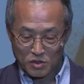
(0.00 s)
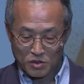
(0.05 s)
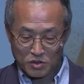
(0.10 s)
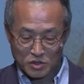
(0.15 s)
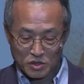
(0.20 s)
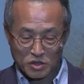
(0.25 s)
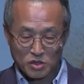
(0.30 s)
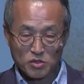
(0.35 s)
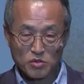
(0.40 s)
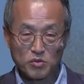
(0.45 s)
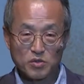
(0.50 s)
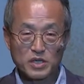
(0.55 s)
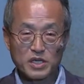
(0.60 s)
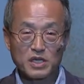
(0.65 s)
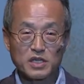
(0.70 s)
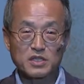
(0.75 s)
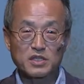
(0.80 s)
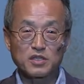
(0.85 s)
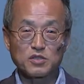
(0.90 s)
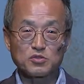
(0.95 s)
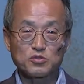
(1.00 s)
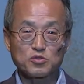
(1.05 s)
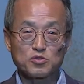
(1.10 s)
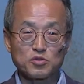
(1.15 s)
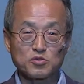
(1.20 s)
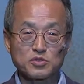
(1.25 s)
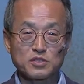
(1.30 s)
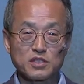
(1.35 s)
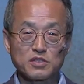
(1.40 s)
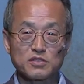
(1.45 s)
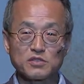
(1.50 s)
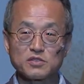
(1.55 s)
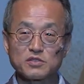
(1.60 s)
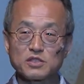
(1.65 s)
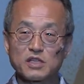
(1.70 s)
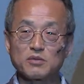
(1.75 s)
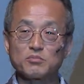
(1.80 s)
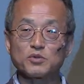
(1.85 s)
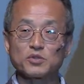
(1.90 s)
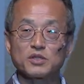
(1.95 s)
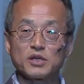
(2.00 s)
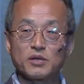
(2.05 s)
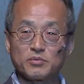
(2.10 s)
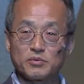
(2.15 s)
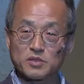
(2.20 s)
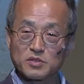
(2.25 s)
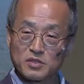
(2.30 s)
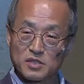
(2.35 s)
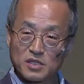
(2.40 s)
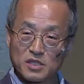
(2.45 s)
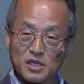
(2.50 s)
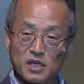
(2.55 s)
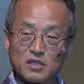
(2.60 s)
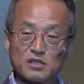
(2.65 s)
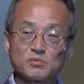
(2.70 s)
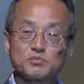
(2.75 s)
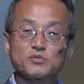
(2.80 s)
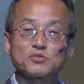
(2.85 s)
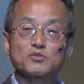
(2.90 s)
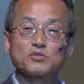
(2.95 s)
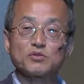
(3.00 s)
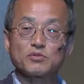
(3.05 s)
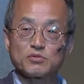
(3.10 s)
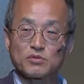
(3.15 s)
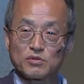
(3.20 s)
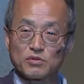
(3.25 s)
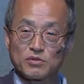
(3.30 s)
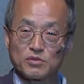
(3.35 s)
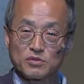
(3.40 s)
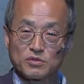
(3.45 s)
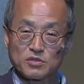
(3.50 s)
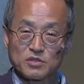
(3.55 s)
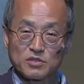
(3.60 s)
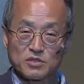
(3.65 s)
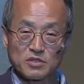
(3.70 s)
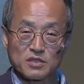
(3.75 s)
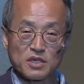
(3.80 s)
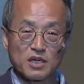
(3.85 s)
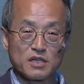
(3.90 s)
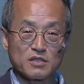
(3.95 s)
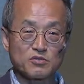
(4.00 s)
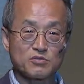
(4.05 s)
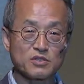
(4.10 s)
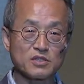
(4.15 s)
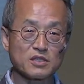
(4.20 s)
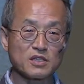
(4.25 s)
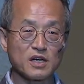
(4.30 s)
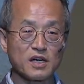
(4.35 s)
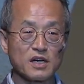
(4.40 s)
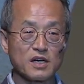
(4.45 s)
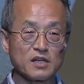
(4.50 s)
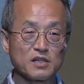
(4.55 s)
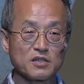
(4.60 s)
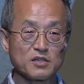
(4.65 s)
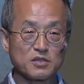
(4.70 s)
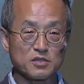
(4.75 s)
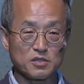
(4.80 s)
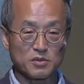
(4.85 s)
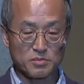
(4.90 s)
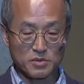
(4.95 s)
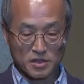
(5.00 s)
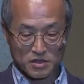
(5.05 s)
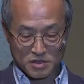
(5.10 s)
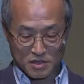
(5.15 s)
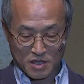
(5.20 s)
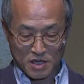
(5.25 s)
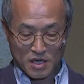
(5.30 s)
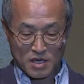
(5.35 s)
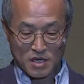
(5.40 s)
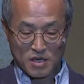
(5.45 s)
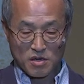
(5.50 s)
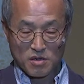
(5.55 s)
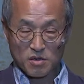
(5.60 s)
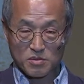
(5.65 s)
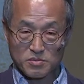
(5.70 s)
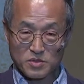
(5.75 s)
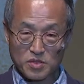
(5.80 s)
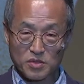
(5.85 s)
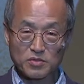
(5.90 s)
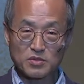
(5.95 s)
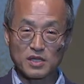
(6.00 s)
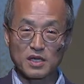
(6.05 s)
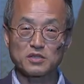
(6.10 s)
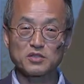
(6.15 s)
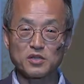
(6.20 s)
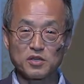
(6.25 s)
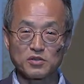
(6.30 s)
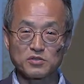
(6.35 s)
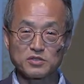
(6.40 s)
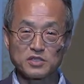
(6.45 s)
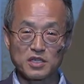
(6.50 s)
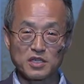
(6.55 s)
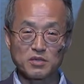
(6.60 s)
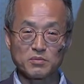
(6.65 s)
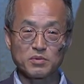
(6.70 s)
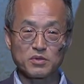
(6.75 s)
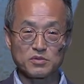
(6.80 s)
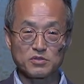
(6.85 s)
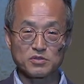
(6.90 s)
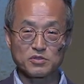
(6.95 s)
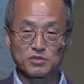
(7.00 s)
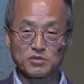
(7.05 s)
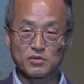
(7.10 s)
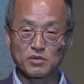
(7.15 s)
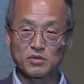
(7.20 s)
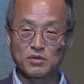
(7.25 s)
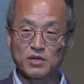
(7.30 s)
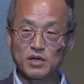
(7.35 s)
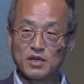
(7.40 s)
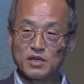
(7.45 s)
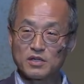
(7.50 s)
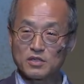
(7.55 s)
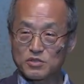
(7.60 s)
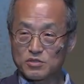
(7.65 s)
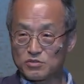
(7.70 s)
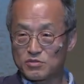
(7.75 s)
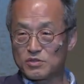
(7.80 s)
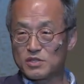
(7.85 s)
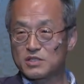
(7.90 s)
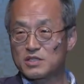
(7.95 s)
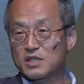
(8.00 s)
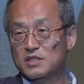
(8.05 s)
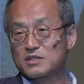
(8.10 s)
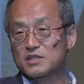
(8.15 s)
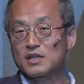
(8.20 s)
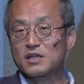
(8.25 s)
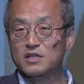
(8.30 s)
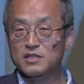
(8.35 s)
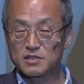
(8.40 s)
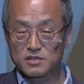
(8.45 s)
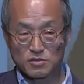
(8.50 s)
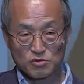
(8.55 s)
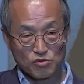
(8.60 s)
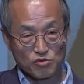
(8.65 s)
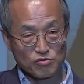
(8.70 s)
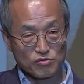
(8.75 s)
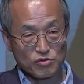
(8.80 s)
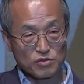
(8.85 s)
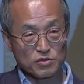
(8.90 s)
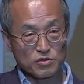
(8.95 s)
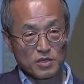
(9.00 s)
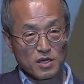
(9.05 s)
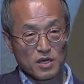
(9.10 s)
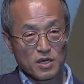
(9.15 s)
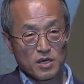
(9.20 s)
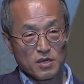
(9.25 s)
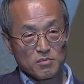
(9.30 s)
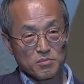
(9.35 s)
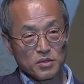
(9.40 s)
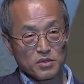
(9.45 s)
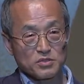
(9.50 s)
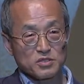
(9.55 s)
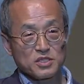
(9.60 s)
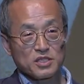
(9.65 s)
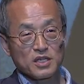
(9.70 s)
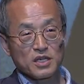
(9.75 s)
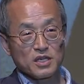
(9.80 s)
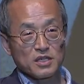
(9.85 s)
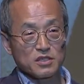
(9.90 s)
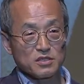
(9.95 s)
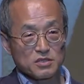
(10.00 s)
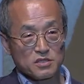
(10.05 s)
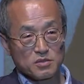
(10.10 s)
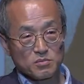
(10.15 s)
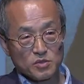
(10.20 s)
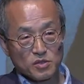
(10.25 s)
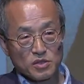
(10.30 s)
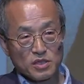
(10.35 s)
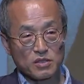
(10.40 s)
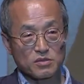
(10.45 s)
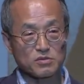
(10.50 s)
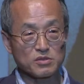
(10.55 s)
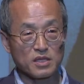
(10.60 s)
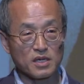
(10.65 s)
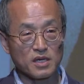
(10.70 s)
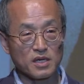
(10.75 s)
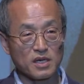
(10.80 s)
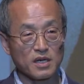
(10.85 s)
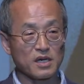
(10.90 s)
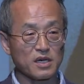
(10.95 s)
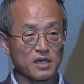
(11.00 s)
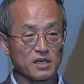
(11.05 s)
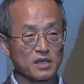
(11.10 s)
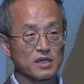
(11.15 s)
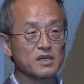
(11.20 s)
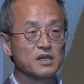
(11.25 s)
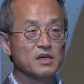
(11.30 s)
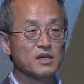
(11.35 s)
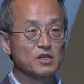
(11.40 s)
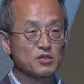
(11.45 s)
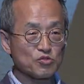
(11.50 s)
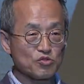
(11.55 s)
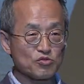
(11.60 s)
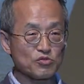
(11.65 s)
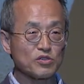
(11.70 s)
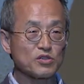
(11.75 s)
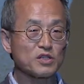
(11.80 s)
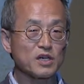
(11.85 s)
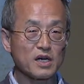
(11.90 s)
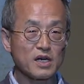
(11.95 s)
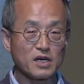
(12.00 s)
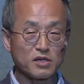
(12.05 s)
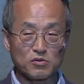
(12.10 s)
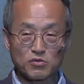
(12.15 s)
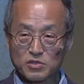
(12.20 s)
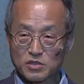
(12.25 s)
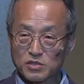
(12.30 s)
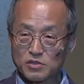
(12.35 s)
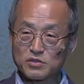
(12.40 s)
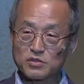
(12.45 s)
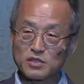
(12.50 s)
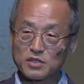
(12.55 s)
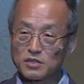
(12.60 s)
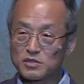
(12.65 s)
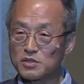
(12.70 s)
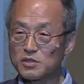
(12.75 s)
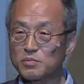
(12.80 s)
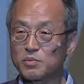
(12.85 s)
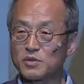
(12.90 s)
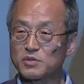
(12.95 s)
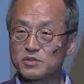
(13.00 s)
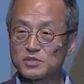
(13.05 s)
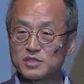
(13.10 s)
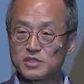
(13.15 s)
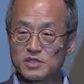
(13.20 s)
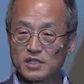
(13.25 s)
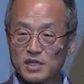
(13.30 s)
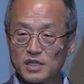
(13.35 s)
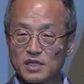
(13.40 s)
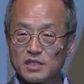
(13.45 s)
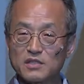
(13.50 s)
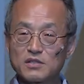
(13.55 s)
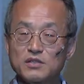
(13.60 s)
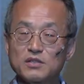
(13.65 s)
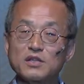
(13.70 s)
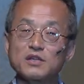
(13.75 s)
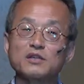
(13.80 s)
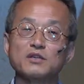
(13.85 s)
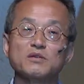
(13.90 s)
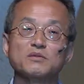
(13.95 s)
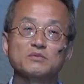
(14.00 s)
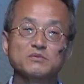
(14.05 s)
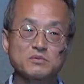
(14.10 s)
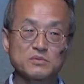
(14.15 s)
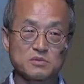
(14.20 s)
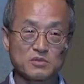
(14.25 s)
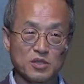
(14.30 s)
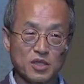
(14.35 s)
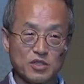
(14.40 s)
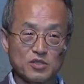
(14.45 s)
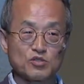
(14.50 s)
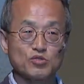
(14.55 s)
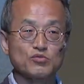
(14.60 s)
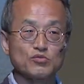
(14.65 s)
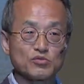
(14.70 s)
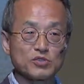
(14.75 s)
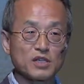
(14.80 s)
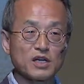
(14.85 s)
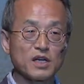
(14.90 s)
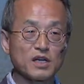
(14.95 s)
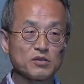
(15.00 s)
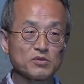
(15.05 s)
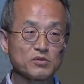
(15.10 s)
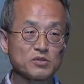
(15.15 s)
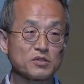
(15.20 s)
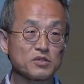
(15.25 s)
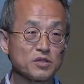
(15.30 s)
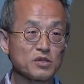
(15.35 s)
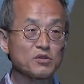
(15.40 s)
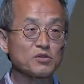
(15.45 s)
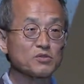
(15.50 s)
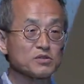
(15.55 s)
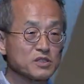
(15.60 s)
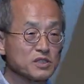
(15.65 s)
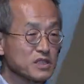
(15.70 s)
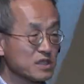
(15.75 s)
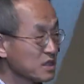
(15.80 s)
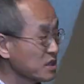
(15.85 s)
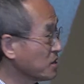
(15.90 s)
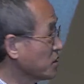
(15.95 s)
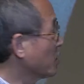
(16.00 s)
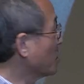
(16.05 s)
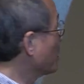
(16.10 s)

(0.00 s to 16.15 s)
이용해야 되는 존재들은 잘못하면 기하급수적으로 증가할 수 있다. 그러면 엄청난 경쟁이 벌어지고 그 중에 상당수는 번식에 이르지 못하고 다 죽어나가고 이런 일들이 벌어진다. 그게 대충 우리가 알고 있는 결론이잖아요.